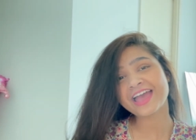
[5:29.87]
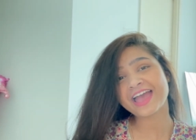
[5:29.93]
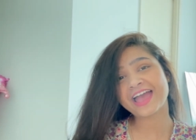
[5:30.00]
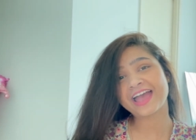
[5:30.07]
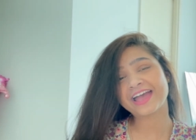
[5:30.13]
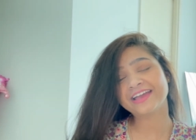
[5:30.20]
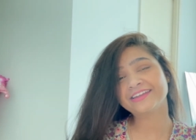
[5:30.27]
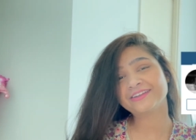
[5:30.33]

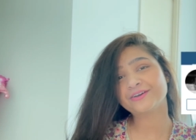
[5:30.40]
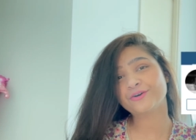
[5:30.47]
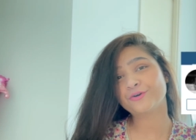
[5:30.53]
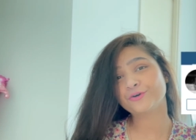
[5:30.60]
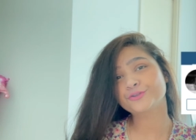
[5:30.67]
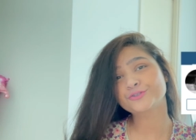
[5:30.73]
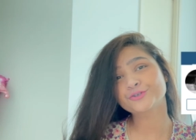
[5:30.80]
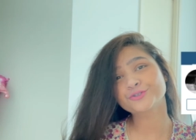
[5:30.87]
एंड
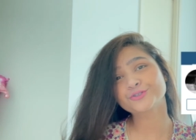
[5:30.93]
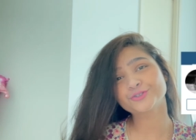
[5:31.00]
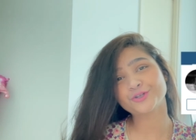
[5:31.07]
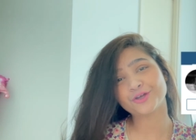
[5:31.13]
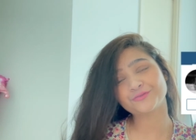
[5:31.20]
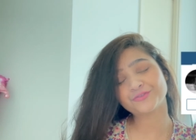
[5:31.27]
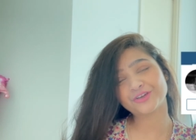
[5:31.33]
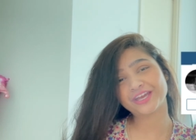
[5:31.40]
ऑल्सो डू
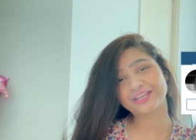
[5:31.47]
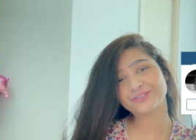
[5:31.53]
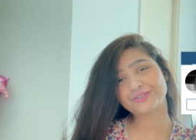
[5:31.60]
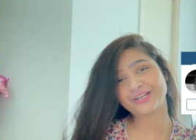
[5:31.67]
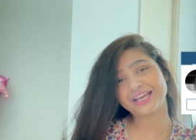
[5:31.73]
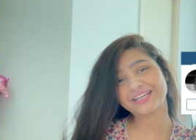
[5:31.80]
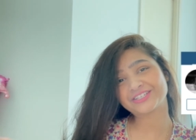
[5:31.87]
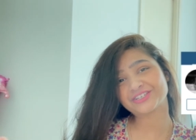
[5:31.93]
नॉट फोरगेट टू
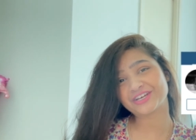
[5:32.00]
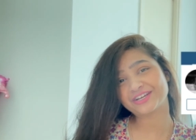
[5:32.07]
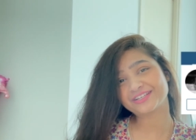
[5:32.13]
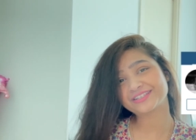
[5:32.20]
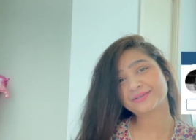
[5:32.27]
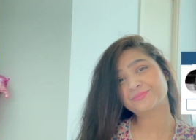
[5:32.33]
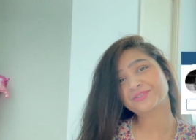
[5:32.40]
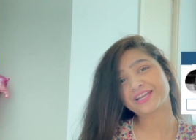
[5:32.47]
लाइक शेयर एंड
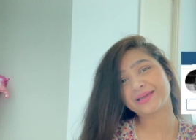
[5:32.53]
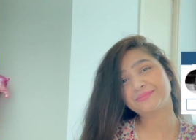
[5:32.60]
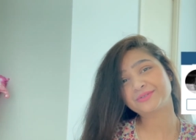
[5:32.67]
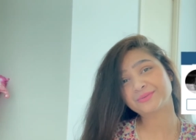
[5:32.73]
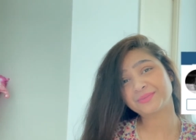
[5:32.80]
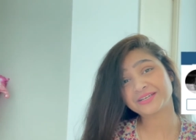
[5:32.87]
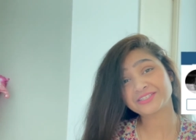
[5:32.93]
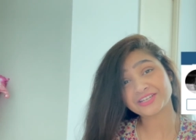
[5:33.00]
सब्सक्राइब
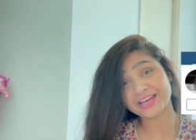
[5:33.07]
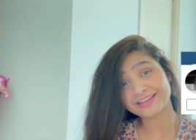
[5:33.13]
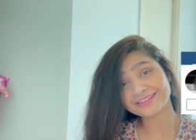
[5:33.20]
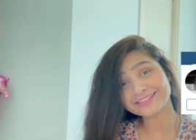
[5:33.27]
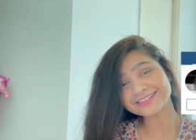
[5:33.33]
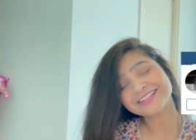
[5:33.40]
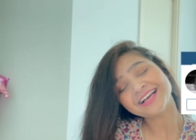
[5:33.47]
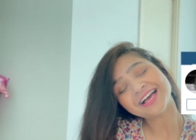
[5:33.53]
टू माई
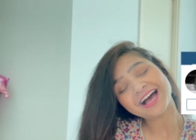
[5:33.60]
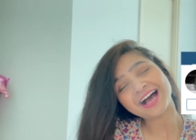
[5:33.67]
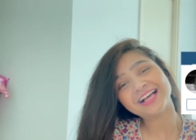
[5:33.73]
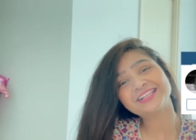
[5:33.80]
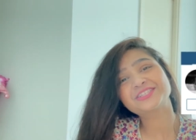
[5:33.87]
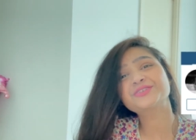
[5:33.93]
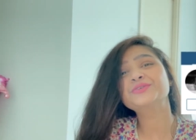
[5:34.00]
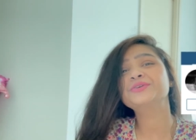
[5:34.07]
चैनल
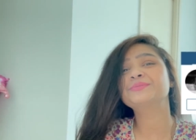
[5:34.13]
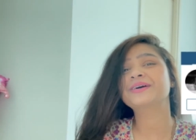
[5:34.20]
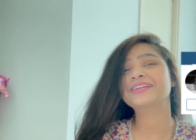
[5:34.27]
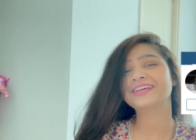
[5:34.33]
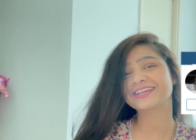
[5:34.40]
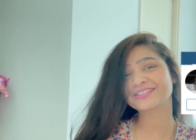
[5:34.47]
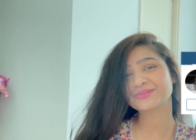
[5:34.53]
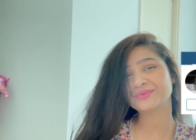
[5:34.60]
आई सी यू इन माई
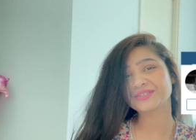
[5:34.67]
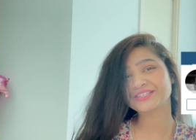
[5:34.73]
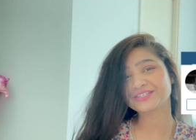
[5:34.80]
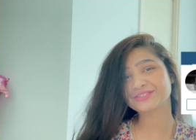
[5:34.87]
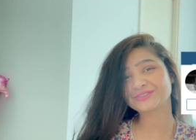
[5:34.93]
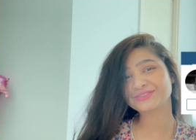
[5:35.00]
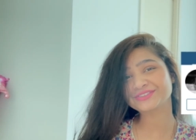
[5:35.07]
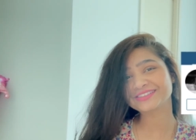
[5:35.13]
नेक्स्ट
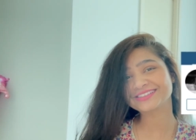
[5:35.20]
वीडियो